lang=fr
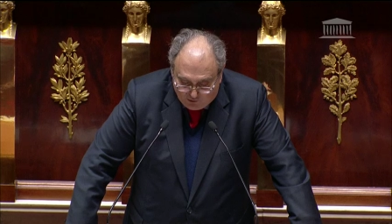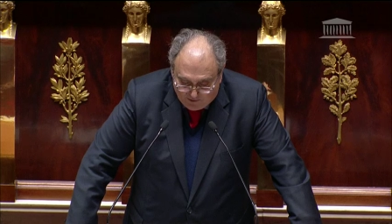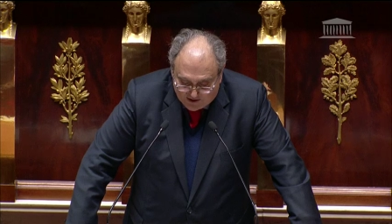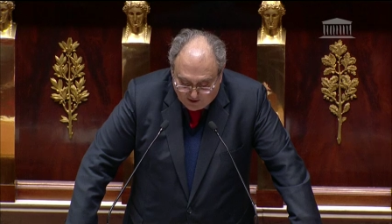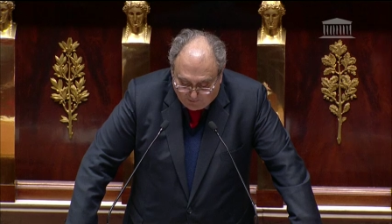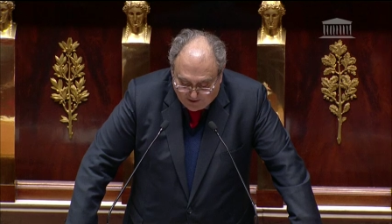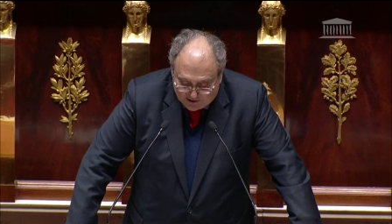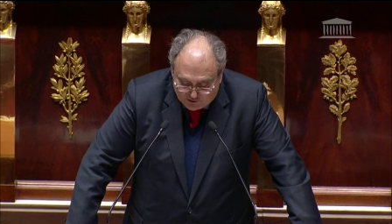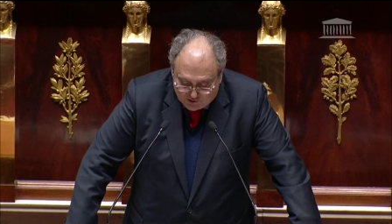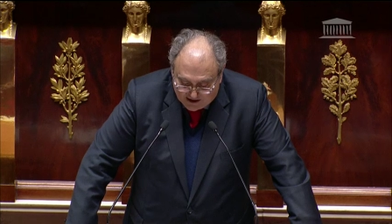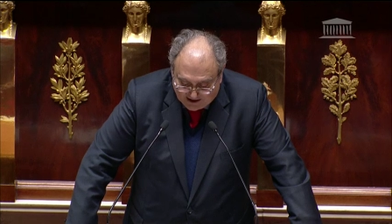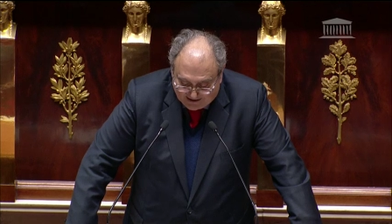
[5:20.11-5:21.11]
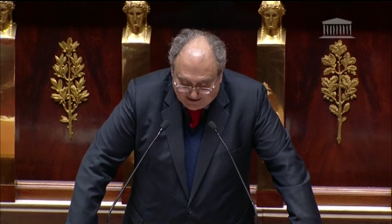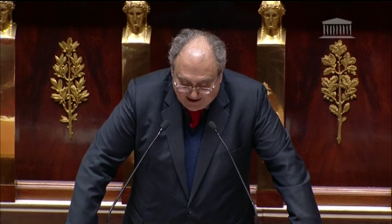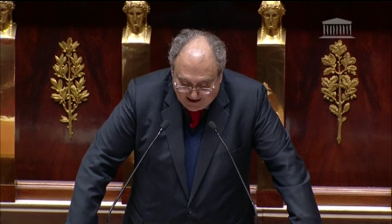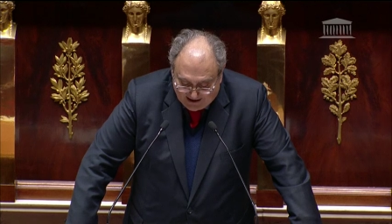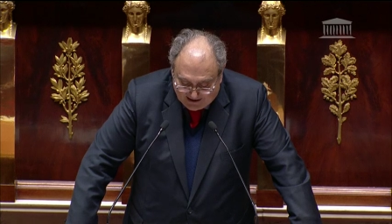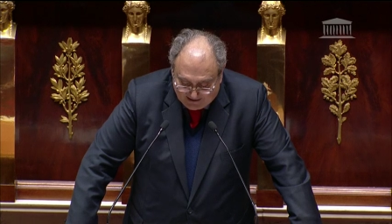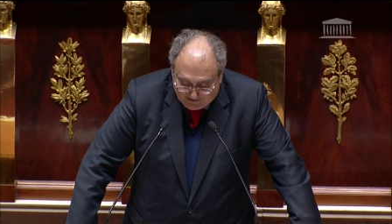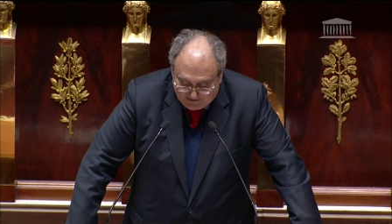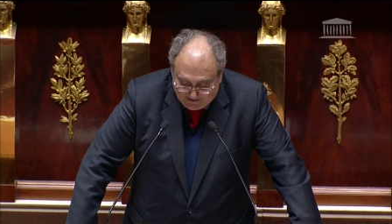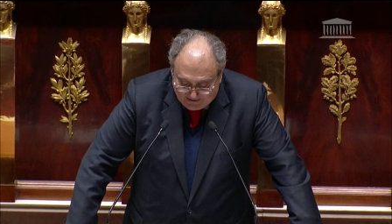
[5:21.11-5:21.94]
de mise en place du GIRTEC